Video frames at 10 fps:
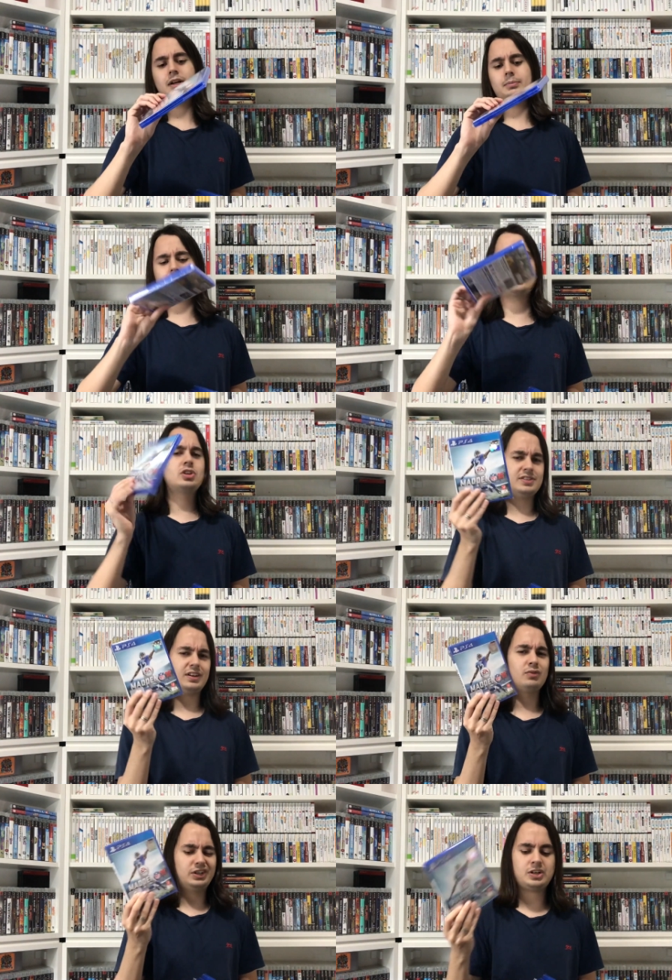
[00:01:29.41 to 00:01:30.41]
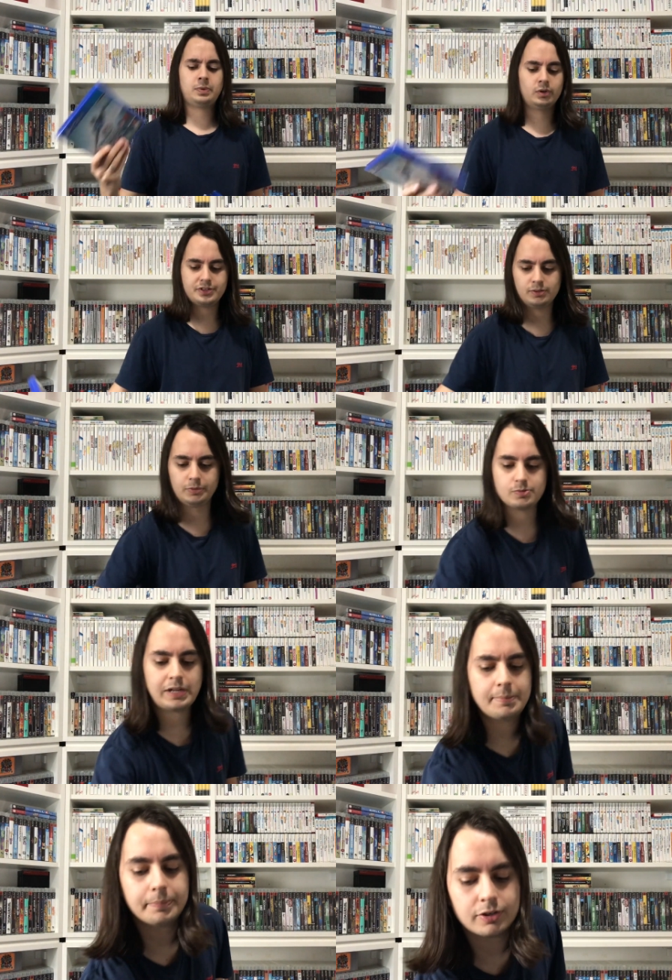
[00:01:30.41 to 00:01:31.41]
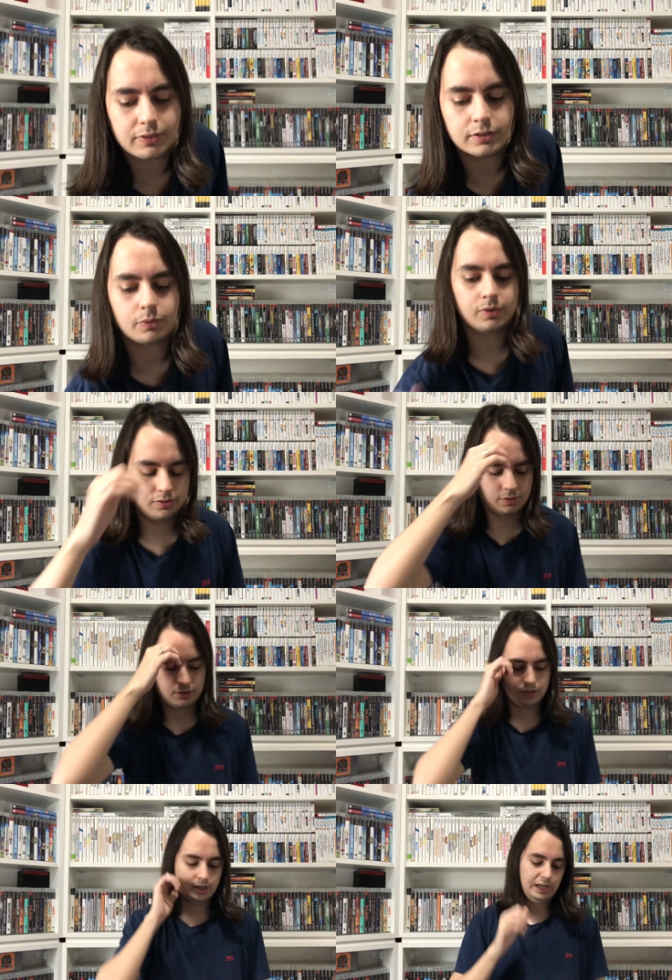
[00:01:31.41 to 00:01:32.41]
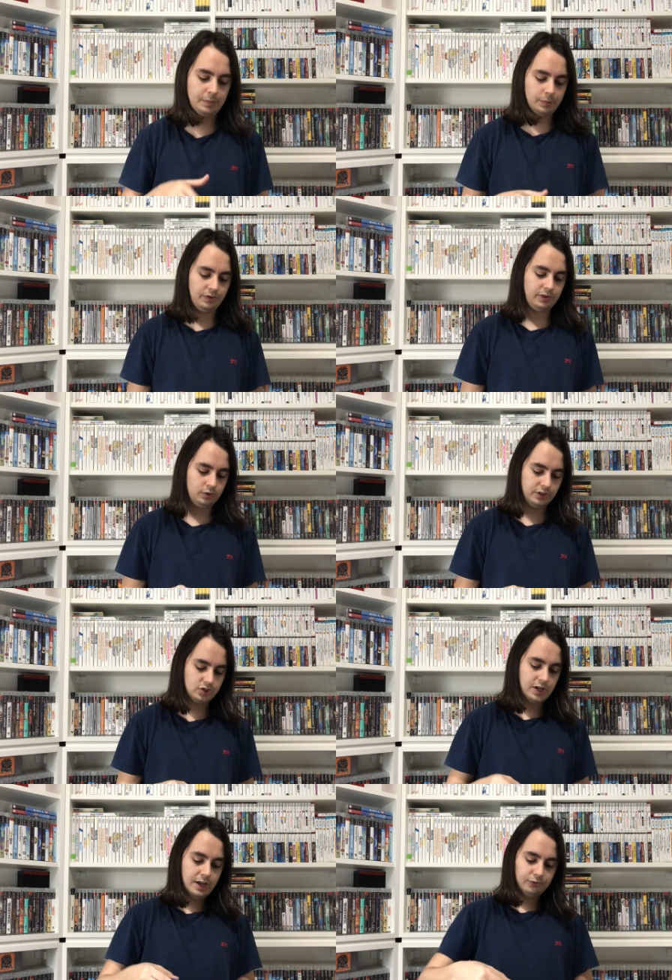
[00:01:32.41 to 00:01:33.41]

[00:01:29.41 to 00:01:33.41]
Mas eu acho que esse aqui eu vou deixar pra coleção mesmo, tá? Pode ficar tranquilo, que é bem provável que eu deixe.